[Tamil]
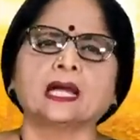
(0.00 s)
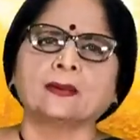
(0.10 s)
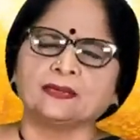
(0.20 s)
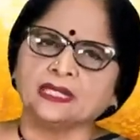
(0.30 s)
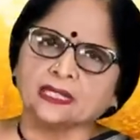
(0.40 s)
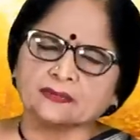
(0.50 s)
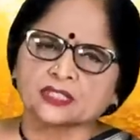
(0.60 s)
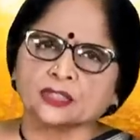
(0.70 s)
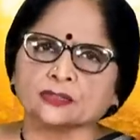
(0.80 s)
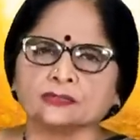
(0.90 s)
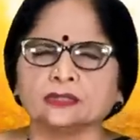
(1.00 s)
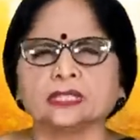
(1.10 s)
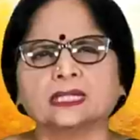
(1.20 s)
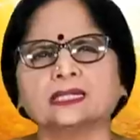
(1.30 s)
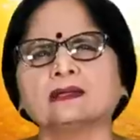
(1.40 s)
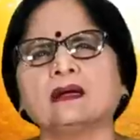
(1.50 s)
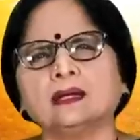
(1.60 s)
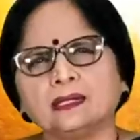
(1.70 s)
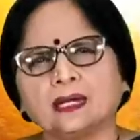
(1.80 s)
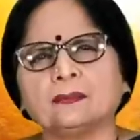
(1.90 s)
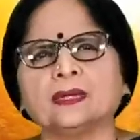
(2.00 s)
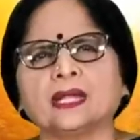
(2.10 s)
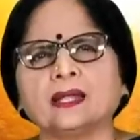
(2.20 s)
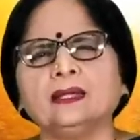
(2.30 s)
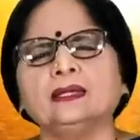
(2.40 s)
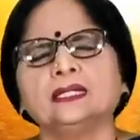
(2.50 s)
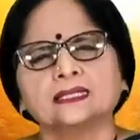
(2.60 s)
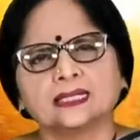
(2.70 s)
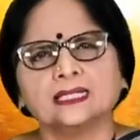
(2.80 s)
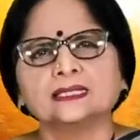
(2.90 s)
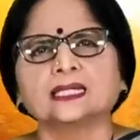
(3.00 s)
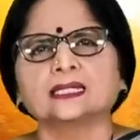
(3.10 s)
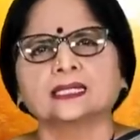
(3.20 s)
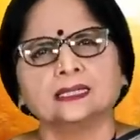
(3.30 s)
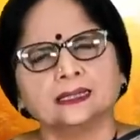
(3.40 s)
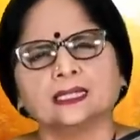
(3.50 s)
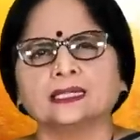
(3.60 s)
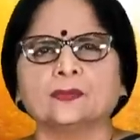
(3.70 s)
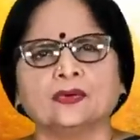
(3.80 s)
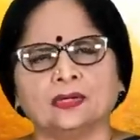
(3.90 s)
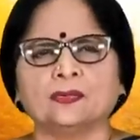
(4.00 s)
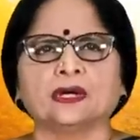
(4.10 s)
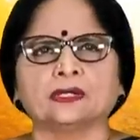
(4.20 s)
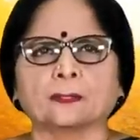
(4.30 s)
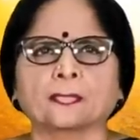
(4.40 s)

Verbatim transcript: அப்படின்னு நீங்கள் வச்சுக்கணும் இக்கட்டான நிலைமையில் சரி செய்கிறதுக்கு திலதீப வழிபாடு